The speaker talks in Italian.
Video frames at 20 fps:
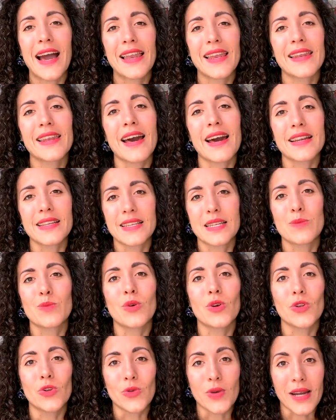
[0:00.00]
allenarsi
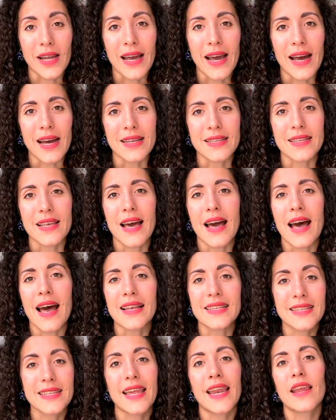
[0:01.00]
molto a casa
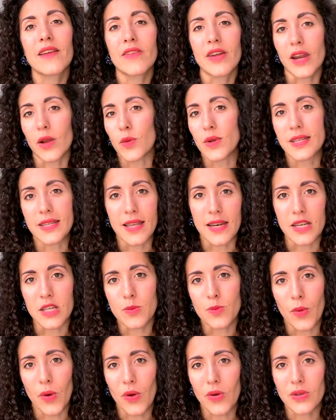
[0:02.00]
a scrivere queste
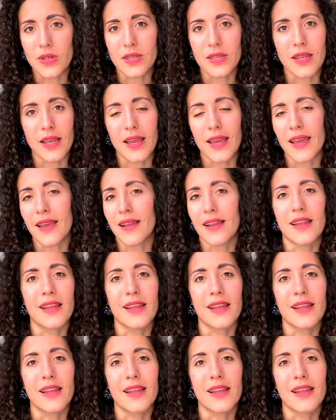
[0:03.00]
risposte,